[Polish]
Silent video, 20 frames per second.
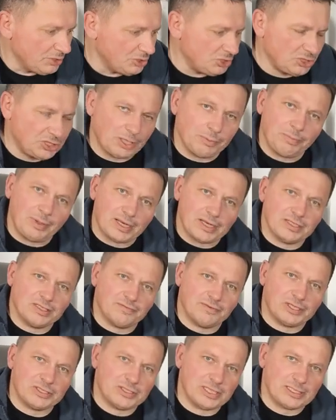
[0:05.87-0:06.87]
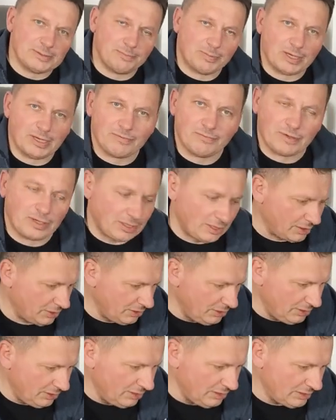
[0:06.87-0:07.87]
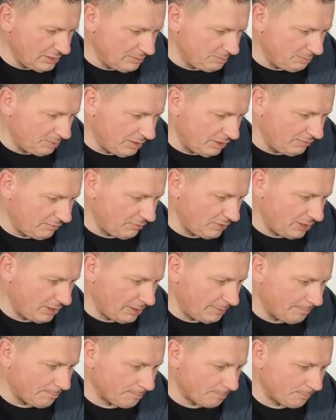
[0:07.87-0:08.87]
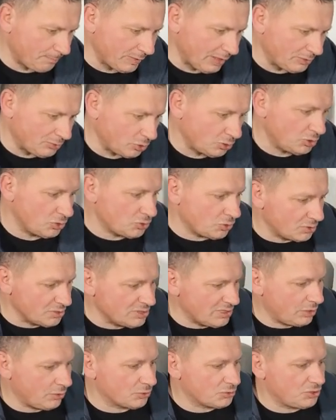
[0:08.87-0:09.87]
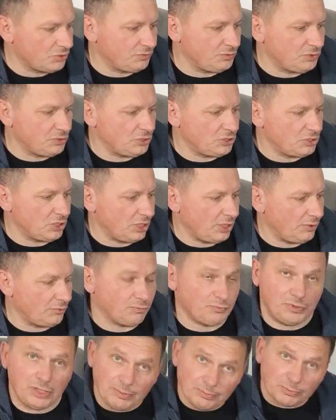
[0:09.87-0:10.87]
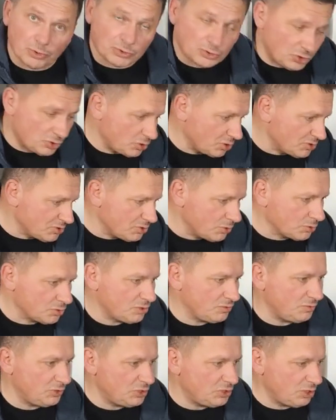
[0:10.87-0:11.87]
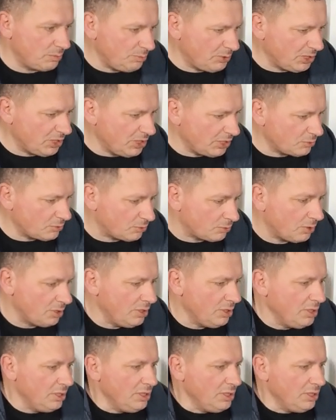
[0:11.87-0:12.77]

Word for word: Dzisiaj bardzo ważna sprawa i sprawa mm, dotycząca oczywiście, film dotyczący oczywiście brykietu.